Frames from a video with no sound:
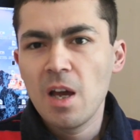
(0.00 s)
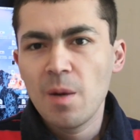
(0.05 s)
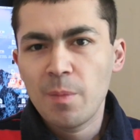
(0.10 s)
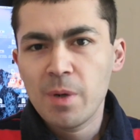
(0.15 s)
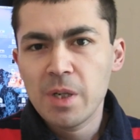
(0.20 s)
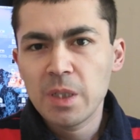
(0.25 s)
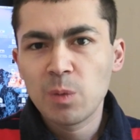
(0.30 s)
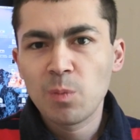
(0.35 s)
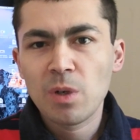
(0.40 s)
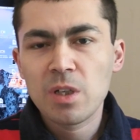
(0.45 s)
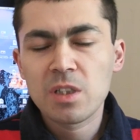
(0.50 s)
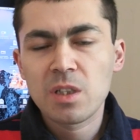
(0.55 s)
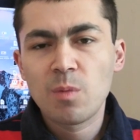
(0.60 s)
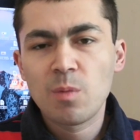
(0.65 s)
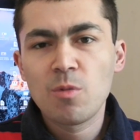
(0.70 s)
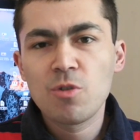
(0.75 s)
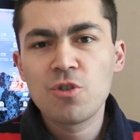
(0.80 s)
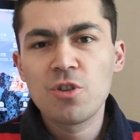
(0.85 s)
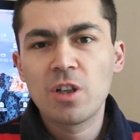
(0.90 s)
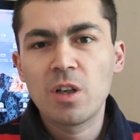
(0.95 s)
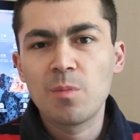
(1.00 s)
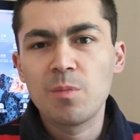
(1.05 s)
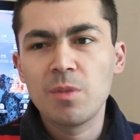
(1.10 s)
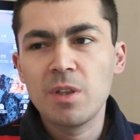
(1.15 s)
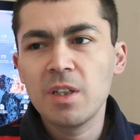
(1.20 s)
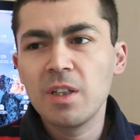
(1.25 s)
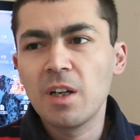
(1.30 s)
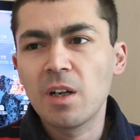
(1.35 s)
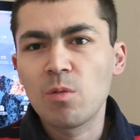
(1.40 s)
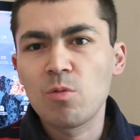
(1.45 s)
Поэтому разработчикам
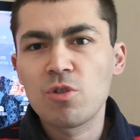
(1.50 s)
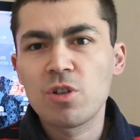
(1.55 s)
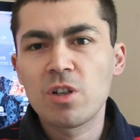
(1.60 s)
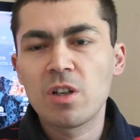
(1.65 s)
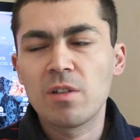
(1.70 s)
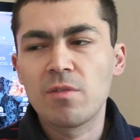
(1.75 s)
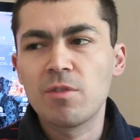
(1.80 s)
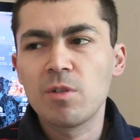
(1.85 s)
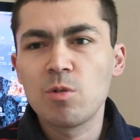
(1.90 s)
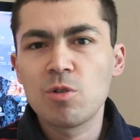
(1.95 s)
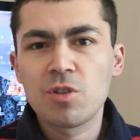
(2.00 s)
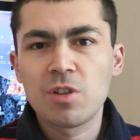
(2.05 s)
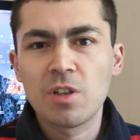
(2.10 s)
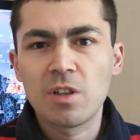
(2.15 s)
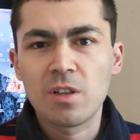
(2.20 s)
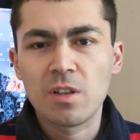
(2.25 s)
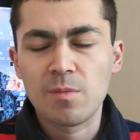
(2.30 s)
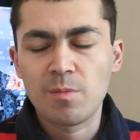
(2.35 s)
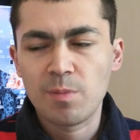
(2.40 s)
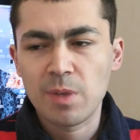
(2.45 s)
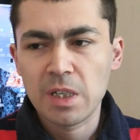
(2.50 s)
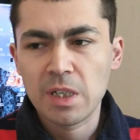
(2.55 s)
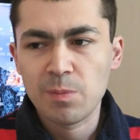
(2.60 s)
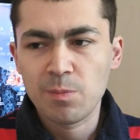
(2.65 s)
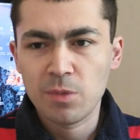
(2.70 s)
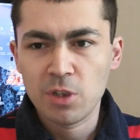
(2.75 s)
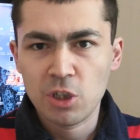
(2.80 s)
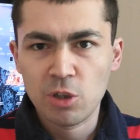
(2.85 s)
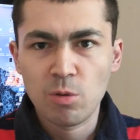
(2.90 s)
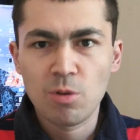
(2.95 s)
игр уже вынужденно
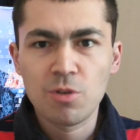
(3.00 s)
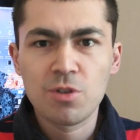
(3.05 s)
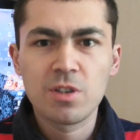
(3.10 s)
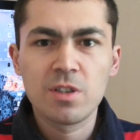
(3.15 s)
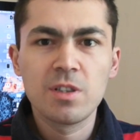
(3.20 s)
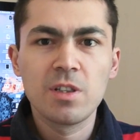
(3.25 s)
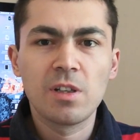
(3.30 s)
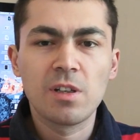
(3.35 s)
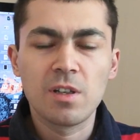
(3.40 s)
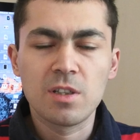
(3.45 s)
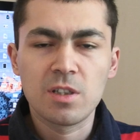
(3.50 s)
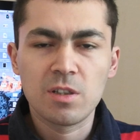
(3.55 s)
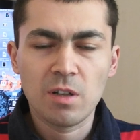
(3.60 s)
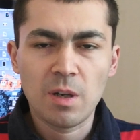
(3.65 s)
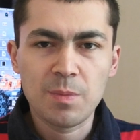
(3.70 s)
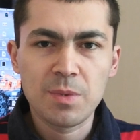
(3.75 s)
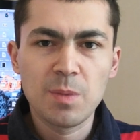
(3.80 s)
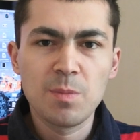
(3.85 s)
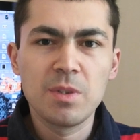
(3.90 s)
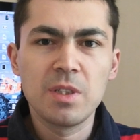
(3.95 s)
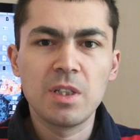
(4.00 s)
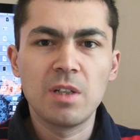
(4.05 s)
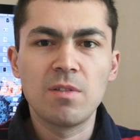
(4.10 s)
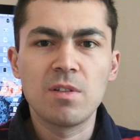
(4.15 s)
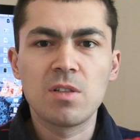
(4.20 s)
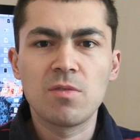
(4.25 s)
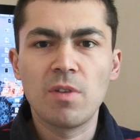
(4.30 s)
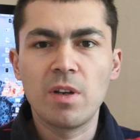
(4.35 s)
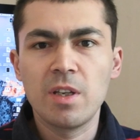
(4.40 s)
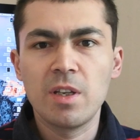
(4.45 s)
пришлось сделать,
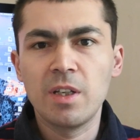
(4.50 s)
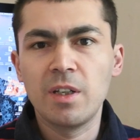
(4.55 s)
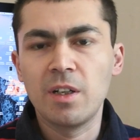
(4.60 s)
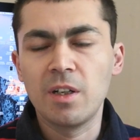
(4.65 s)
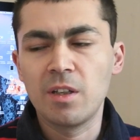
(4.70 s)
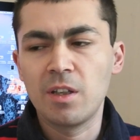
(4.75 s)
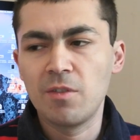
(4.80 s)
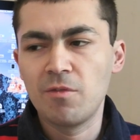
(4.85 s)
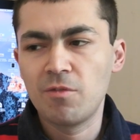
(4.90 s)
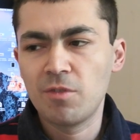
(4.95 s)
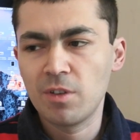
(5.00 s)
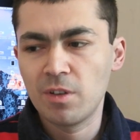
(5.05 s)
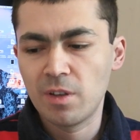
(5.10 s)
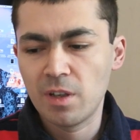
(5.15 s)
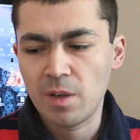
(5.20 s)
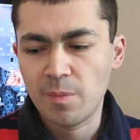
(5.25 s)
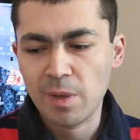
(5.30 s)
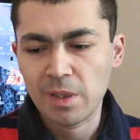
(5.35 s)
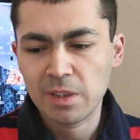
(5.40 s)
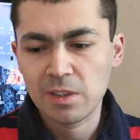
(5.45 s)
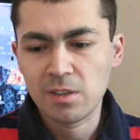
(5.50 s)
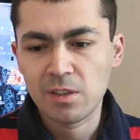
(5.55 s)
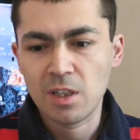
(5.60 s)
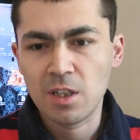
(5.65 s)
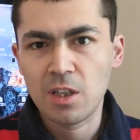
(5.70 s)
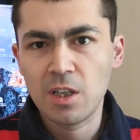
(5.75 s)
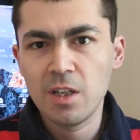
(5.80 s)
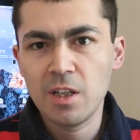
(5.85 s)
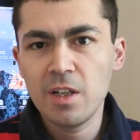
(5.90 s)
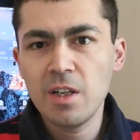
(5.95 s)
оптимизировать свои игры на процессор
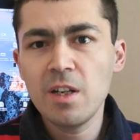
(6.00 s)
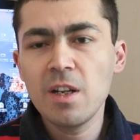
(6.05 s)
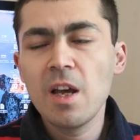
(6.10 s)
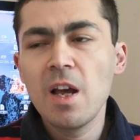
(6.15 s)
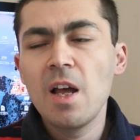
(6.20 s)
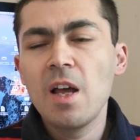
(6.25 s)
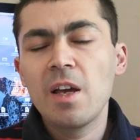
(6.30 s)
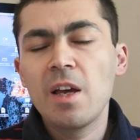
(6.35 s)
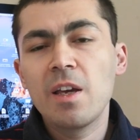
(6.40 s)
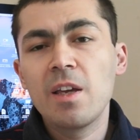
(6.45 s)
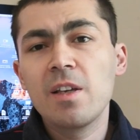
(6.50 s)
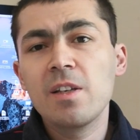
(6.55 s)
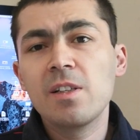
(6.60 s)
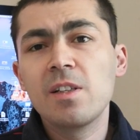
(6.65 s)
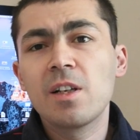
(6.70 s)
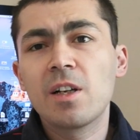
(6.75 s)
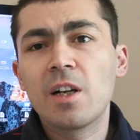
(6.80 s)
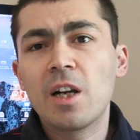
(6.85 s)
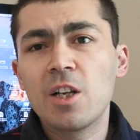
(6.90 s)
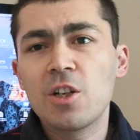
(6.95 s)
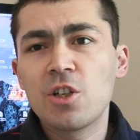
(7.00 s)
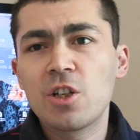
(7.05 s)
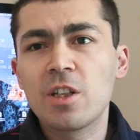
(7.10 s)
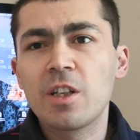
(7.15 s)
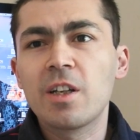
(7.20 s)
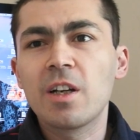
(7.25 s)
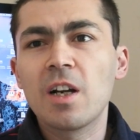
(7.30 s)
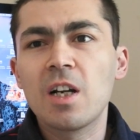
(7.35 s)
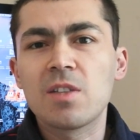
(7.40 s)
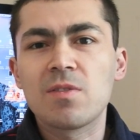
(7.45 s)
Kirin. И если
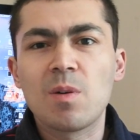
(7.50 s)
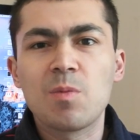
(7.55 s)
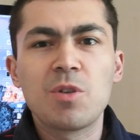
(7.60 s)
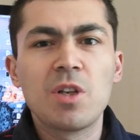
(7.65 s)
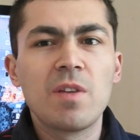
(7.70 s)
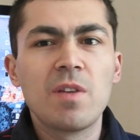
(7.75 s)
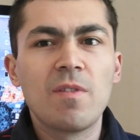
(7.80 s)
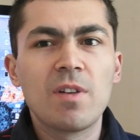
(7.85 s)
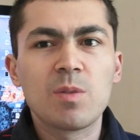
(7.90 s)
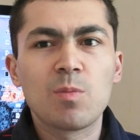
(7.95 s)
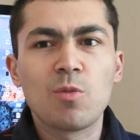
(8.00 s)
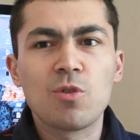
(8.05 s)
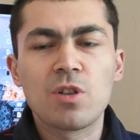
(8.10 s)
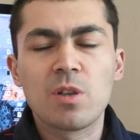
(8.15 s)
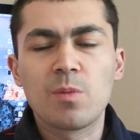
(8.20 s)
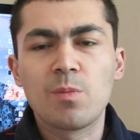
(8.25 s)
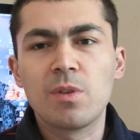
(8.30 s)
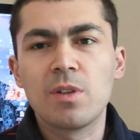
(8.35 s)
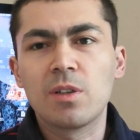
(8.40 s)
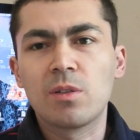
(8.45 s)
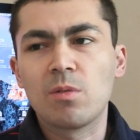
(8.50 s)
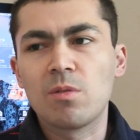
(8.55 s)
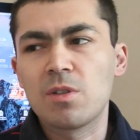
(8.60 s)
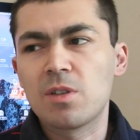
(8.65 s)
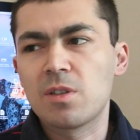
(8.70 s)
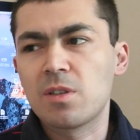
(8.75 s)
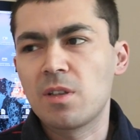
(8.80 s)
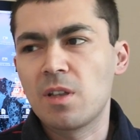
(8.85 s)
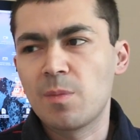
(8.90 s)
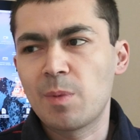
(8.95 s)
раньше играть вообще невозможно было, то
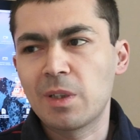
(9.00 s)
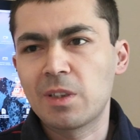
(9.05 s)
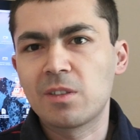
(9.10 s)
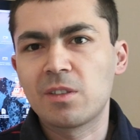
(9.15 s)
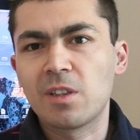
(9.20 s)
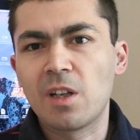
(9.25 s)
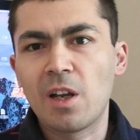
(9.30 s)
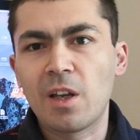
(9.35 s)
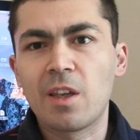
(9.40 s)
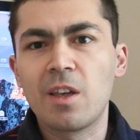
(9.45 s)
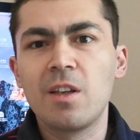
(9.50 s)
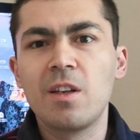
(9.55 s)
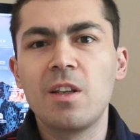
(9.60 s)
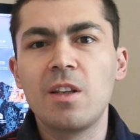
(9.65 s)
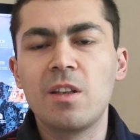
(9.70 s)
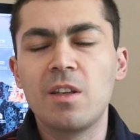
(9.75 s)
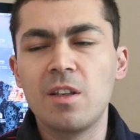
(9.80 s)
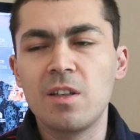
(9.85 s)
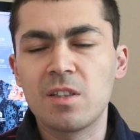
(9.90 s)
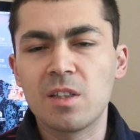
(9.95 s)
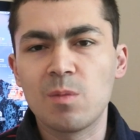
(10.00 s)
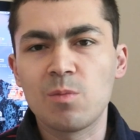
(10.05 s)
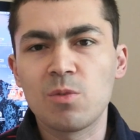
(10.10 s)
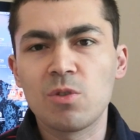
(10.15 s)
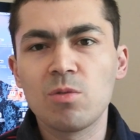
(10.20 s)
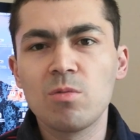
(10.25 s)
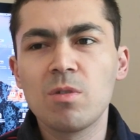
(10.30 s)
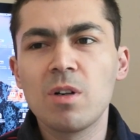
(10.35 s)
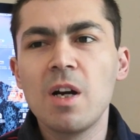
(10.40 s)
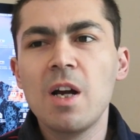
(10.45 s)
есть на процессорах Kirin и
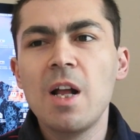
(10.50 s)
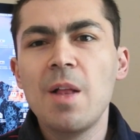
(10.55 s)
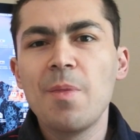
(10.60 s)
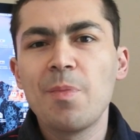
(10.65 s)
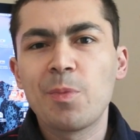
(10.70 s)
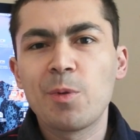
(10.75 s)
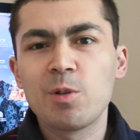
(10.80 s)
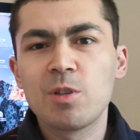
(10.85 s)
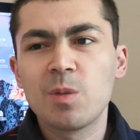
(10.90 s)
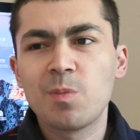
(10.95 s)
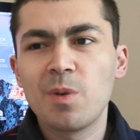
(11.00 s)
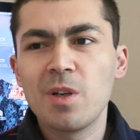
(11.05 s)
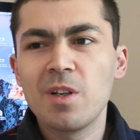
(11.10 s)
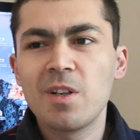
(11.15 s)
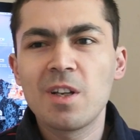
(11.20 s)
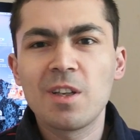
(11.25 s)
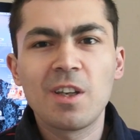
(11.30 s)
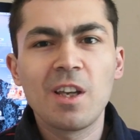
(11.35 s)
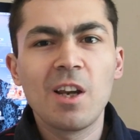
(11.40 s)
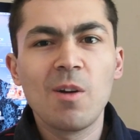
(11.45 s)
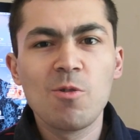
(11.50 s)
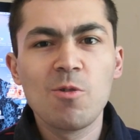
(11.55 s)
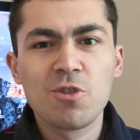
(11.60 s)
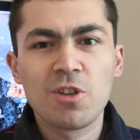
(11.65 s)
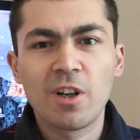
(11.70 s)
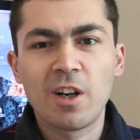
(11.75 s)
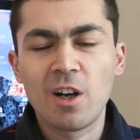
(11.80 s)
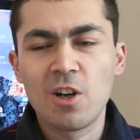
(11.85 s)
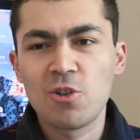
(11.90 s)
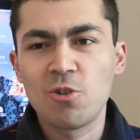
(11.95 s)
Samsung, то теперь на Kirin
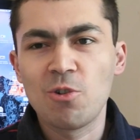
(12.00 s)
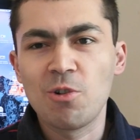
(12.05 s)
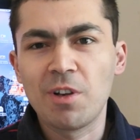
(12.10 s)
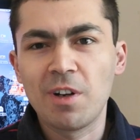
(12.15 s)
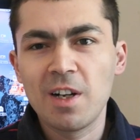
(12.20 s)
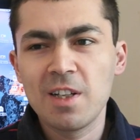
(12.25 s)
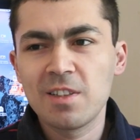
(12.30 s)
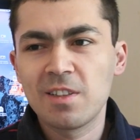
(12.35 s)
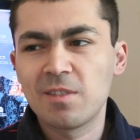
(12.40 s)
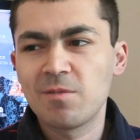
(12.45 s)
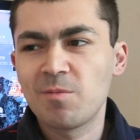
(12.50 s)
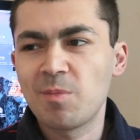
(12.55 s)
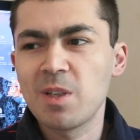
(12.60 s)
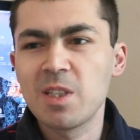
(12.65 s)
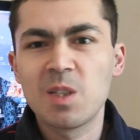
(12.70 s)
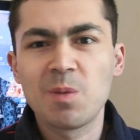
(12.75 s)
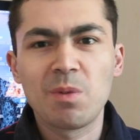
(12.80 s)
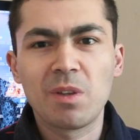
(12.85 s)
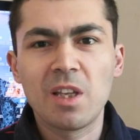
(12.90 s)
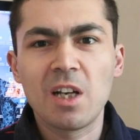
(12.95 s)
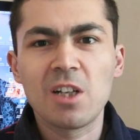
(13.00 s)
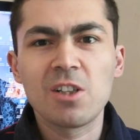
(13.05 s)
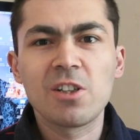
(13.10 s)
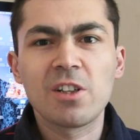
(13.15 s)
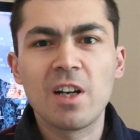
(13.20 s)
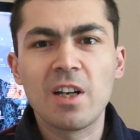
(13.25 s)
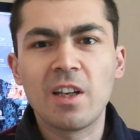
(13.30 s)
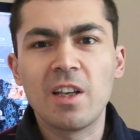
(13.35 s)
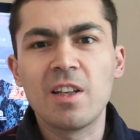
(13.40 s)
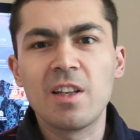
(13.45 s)
очень хорошо играть, в принципе, так же,
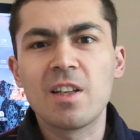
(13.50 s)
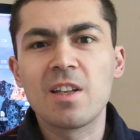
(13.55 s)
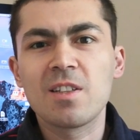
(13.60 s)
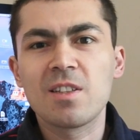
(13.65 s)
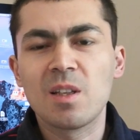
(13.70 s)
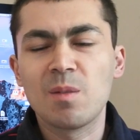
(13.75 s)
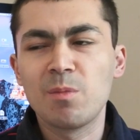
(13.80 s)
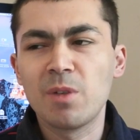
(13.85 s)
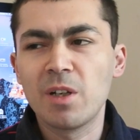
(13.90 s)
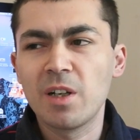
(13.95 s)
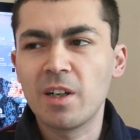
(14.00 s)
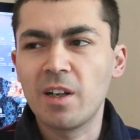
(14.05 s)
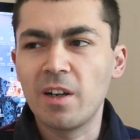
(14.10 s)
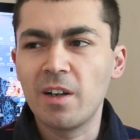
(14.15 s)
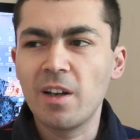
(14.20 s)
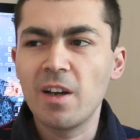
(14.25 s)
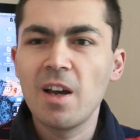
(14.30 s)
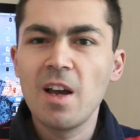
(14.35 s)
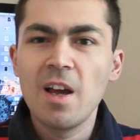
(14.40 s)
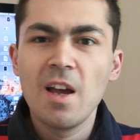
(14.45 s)
как и на Snapdragon.